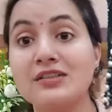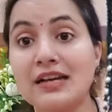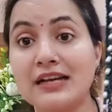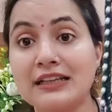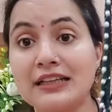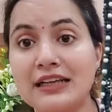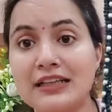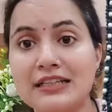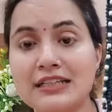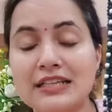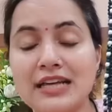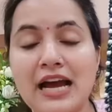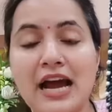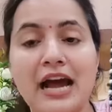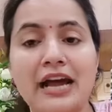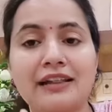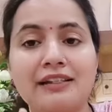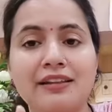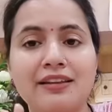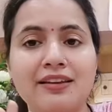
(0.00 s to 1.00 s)
ज़्यादा अच्छी है
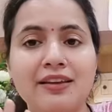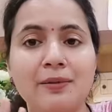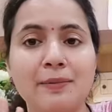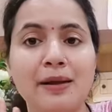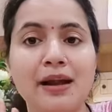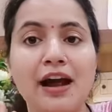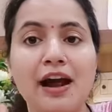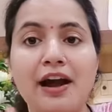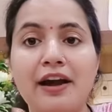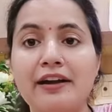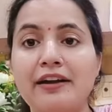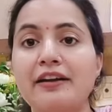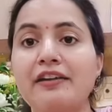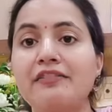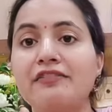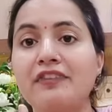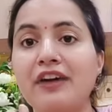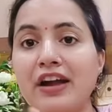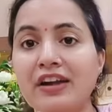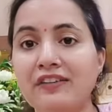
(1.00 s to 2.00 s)
आई थिंक ये मैंने अंडर
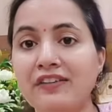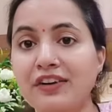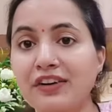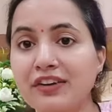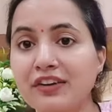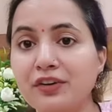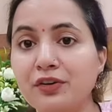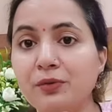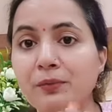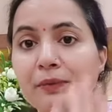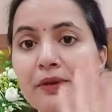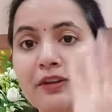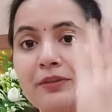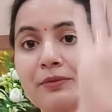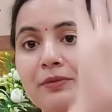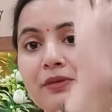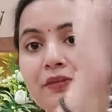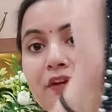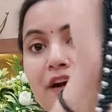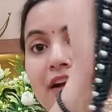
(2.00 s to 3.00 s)
फाइव हंड्रेड रुपीज़
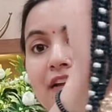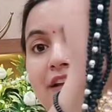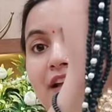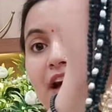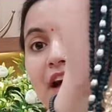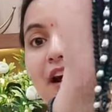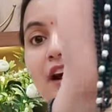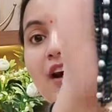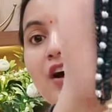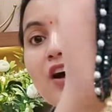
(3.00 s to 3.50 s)
मंगवाया था